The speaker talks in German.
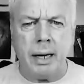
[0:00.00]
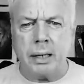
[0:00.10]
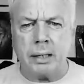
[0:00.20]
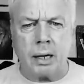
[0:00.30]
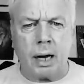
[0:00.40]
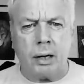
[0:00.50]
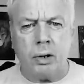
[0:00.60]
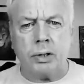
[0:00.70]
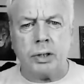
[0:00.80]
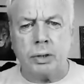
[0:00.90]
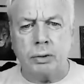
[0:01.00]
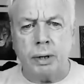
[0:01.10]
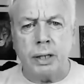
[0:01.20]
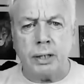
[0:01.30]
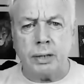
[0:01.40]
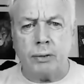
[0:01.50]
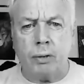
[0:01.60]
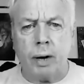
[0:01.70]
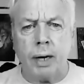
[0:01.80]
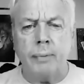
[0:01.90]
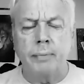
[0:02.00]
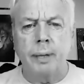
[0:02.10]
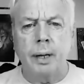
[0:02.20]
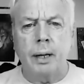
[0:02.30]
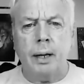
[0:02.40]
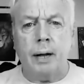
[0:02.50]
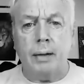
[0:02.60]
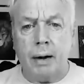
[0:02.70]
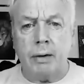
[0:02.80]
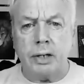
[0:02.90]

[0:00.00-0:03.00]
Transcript: Es gibt viele weitere psychologische Gründe dafür